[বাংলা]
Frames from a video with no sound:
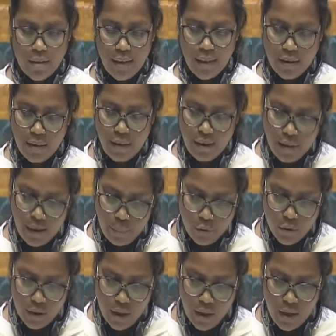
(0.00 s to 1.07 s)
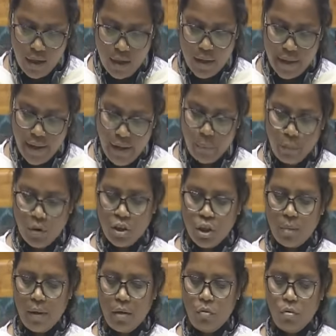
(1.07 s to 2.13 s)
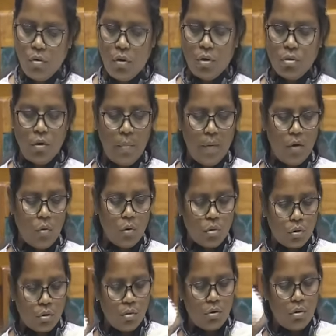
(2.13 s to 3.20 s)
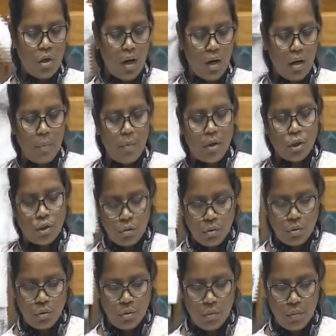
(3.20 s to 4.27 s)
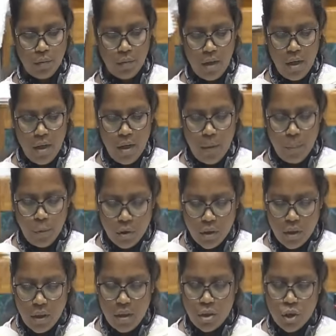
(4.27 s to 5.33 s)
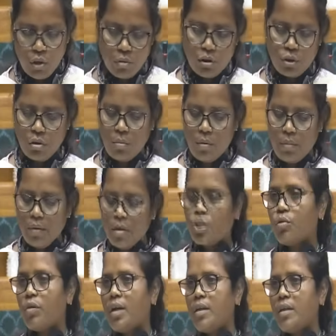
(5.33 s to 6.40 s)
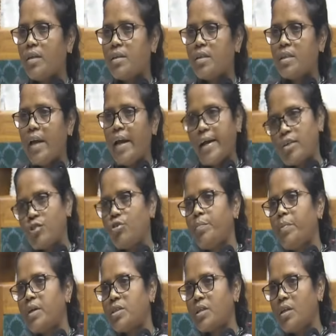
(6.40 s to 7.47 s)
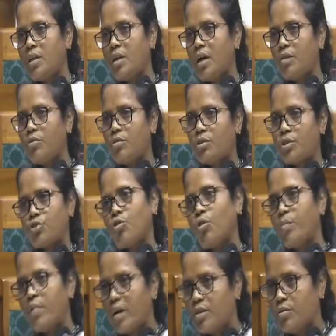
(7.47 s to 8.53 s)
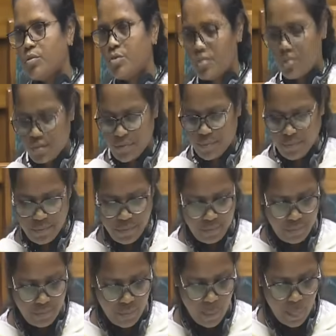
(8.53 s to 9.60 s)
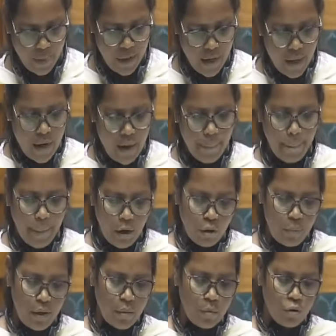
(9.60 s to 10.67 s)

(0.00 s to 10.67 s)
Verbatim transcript: যাত্রীদের নিরাপত্তা রেল পরিষেবার গুণগত মান অত্যন্ত খারাপ হওয়া সত্ত্বেও প্রতিদিন সংসদ ভবনে শোনা যাচ্ছে যে একশো পার্সেন্টই কাজ হচ্ছে সব কাজ হচ্ছে মানবিক